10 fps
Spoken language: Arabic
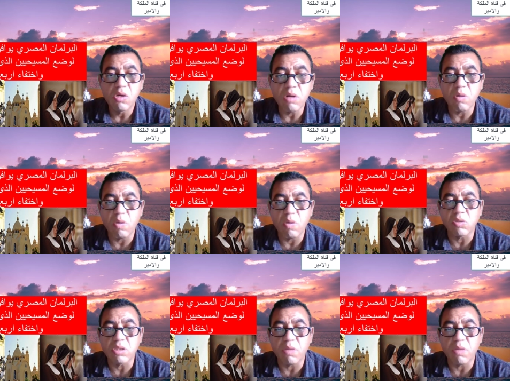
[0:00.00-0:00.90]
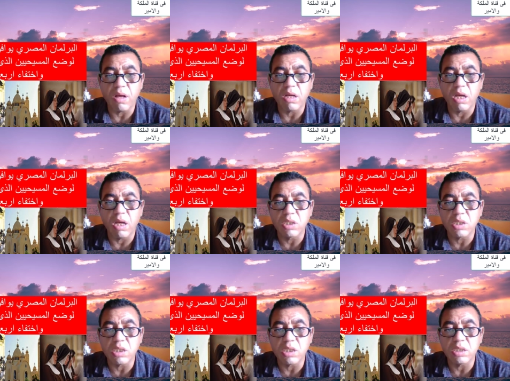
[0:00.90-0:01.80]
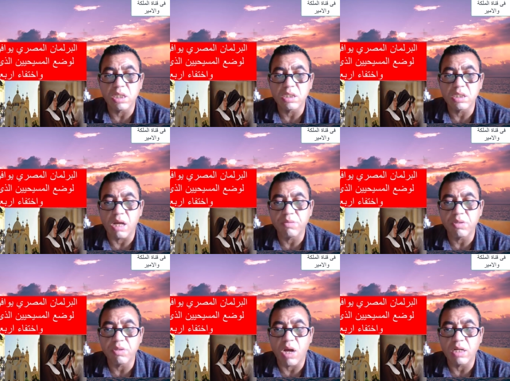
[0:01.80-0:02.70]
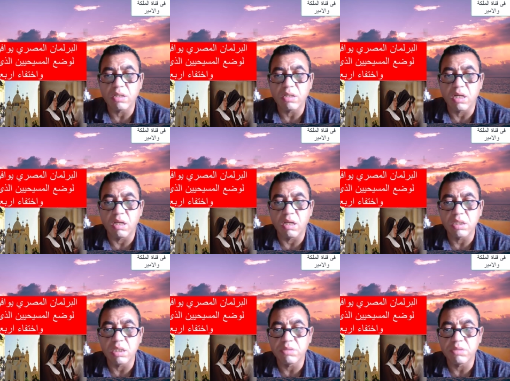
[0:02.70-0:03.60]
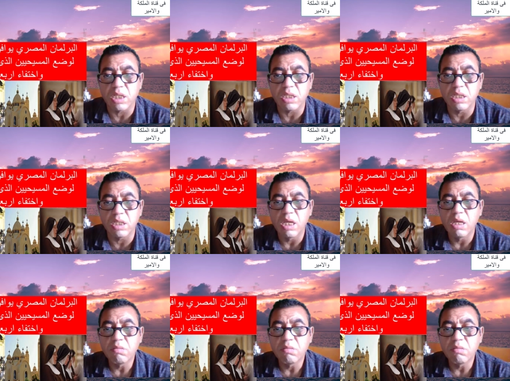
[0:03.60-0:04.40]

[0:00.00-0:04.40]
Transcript: وهو وضع دفع قادة الكنيسة للتعبير عن قلقهم الشديد